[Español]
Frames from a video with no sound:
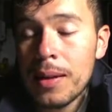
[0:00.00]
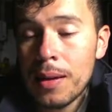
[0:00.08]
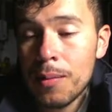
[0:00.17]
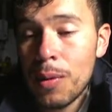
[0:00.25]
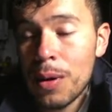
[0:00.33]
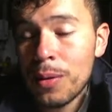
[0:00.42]

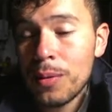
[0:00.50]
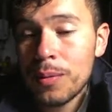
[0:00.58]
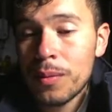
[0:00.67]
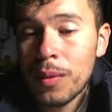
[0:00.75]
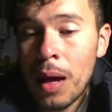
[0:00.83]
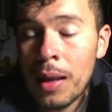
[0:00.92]
bueno,
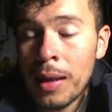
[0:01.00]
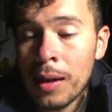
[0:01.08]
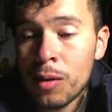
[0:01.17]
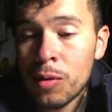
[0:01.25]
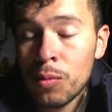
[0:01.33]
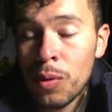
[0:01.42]

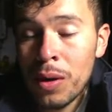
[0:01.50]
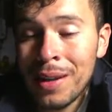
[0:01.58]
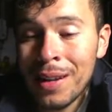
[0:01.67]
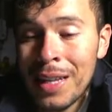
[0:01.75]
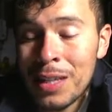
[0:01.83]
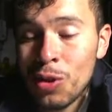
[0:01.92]
alguien con
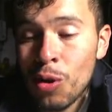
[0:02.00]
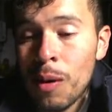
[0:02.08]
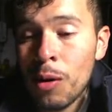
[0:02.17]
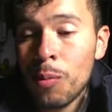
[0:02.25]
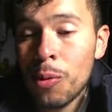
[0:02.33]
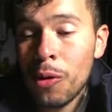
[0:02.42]
buen
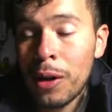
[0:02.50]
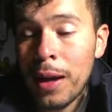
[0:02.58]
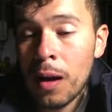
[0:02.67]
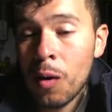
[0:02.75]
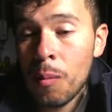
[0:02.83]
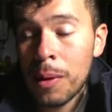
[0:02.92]
estómago
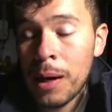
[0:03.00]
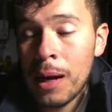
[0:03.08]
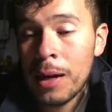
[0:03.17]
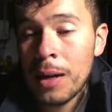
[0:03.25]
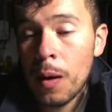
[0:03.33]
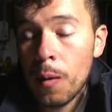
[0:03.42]
podría
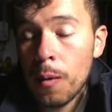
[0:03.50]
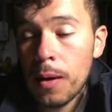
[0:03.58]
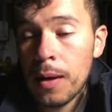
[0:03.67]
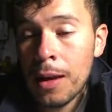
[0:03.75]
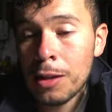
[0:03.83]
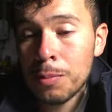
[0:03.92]
comprar y
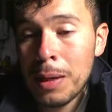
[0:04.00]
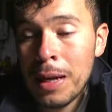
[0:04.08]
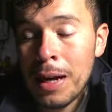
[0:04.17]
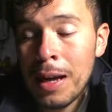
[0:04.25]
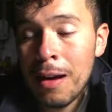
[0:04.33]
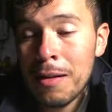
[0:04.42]

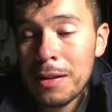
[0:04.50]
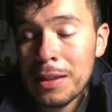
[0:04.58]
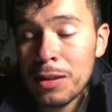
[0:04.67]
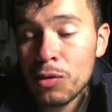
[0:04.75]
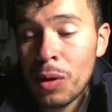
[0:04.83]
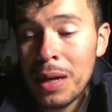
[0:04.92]
esperar a ver
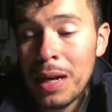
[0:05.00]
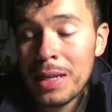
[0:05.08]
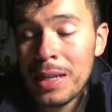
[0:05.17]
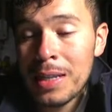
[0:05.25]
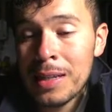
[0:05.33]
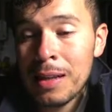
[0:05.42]
si su
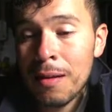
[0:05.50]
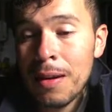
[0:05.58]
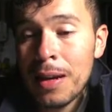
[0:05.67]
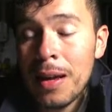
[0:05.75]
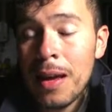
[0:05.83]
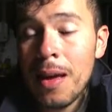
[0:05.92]
análisis está
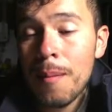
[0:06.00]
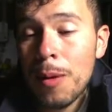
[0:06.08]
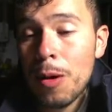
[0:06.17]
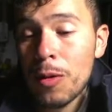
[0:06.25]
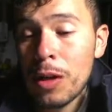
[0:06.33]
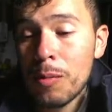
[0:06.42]
bien.
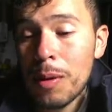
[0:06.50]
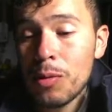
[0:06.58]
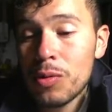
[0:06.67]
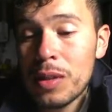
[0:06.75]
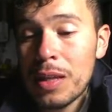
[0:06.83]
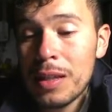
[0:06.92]
Pero lo que no me
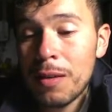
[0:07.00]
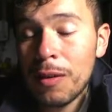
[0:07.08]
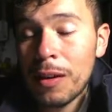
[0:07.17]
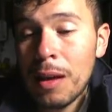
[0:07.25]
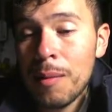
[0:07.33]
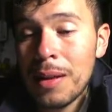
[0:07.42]
gusta es que
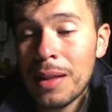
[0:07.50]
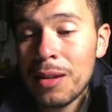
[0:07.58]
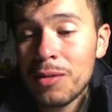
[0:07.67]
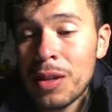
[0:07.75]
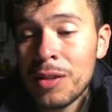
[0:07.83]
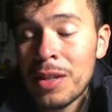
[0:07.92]
efectivamente
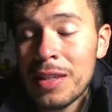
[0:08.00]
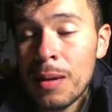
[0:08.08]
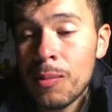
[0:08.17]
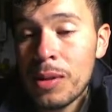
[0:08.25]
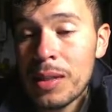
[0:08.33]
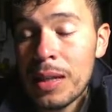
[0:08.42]
los earnings
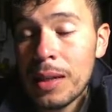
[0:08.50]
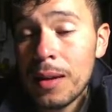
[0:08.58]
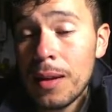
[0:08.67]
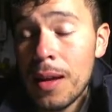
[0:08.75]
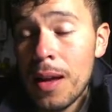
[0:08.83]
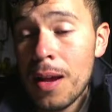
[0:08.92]
están muy
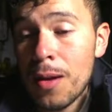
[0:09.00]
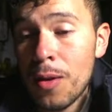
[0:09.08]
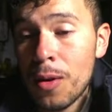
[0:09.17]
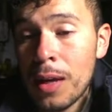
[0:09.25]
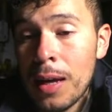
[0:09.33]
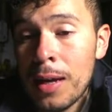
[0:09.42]
cerca.
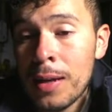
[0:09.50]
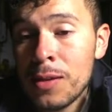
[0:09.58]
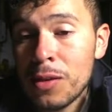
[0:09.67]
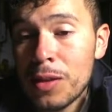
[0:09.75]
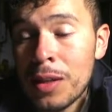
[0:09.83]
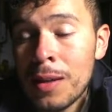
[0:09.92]
Lo que
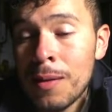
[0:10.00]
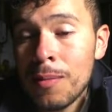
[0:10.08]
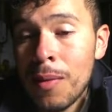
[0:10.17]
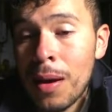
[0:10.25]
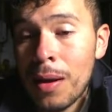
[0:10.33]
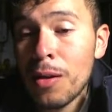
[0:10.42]
yo sí,
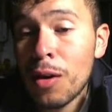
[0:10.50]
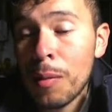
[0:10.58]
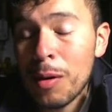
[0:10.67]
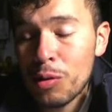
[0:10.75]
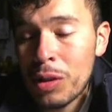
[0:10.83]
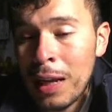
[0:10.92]
lo que
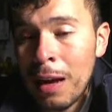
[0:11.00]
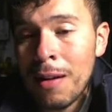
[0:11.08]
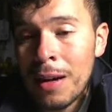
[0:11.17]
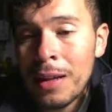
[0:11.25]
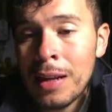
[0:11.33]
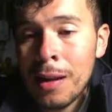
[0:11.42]
me gustaría
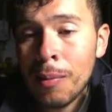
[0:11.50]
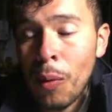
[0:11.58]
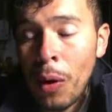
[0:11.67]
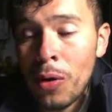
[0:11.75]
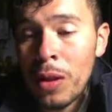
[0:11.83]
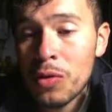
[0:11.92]
ver en el
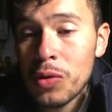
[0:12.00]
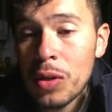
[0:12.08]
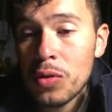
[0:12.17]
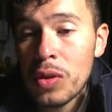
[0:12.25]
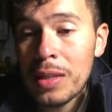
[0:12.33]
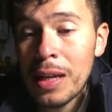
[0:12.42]
mejor de los
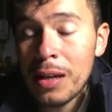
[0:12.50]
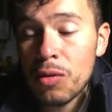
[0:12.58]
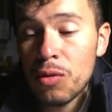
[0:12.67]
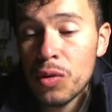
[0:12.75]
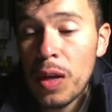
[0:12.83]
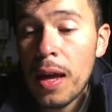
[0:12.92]
casos es que
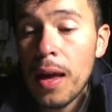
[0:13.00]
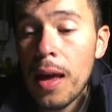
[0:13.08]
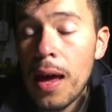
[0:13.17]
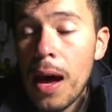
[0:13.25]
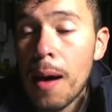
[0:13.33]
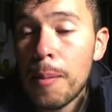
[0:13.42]
retroceda,
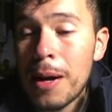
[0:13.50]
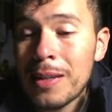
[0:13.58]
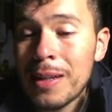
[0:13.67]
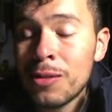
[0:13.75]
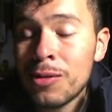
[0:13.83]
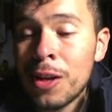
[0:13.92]

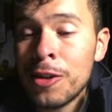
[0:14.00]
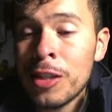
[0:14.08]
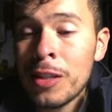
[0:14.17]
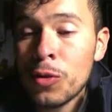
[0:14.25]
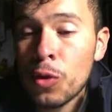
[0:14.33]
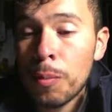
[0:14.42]
aparezcan los
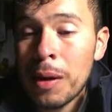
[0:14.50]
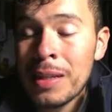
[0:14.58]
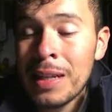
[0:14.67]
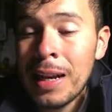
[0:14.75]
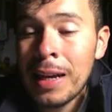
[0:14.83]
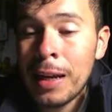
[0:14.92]
earnings, no
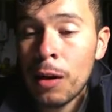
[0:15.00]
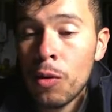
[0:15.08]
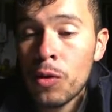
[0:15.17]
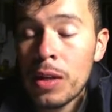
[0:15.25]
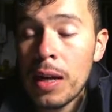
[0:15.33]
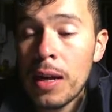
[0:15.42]
pase la gran
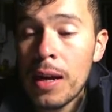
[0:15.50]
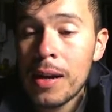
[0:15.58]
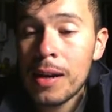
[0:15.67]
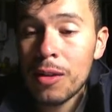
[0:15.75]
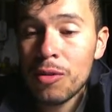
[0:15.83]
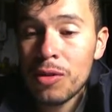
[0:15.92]
cosa,
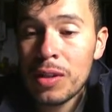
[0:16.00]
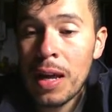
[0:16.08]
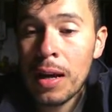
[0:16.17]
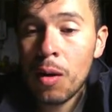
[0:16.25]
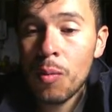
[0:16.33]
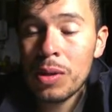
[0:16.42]

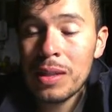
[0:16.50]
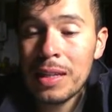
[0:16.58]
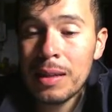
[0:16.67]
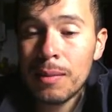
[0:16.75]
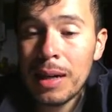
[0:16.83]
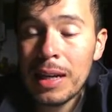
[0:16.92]
retroceda como esta
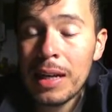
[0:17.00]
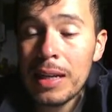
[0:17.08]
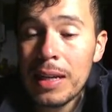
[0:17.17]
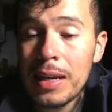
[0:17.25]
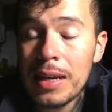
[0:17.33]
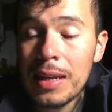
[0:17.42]
semana
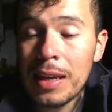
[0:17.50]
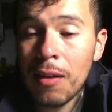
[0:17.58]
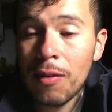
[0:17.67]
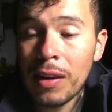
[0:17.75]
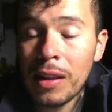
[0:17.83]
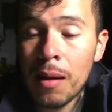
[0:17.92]
y
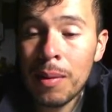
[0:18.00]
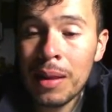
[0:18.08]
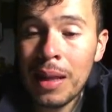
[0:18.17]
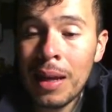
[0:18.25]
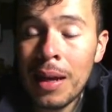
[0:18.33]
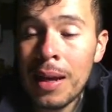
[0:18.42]

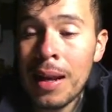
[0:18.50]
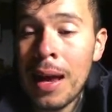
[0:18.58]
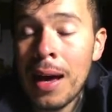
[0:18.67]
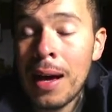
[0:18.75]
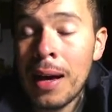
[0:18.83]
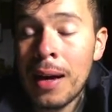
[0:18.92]
efectivamente
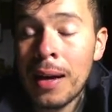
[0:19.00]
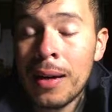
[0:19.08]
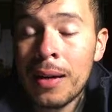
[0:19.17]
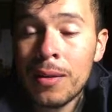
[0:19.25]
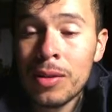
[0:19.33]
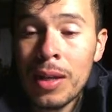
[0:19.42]

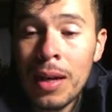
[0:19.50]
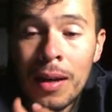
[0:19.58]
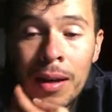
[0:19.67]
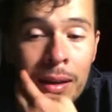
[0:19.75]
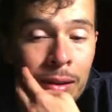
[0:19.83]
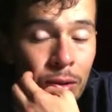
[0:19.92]
la, o
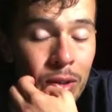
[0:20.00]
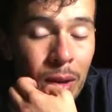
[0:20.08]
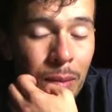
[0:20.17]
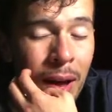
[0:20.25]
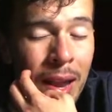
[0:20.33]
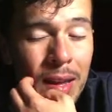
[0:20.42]
sea, en dos
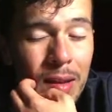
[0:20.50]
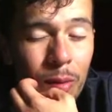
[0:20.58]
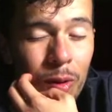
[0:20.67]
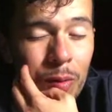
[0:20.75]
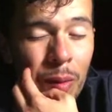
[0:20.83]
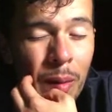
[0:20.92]
semanas
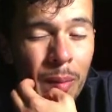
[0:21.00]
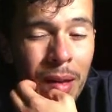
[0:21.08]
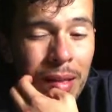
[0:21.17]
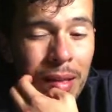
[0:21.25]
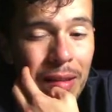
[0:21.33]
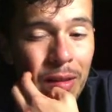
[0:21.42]

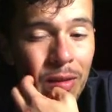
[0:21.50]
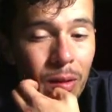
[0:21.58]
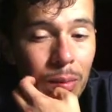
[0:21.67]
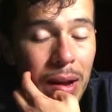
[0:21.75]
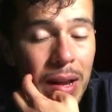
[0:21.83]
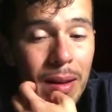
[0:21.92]
aproximadamente, si no
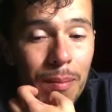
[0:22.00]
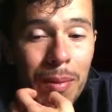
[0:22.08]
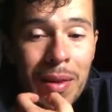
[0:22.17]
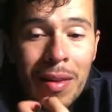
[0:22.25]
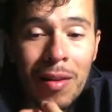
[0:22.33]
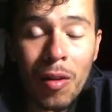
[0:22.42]
estoy mal,
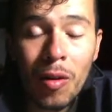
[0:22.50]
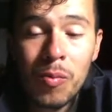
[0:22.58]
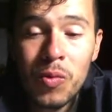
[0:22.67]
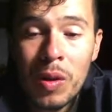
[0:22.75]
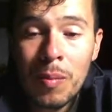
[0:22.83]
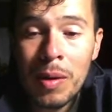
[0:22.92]
dependiendo de
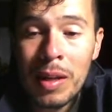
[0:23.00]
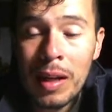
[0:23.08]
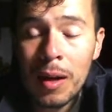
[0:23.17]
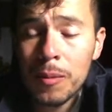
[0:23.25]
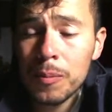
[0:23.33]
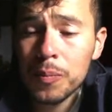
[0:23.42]
cómo esté el
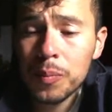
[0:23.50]
mercado,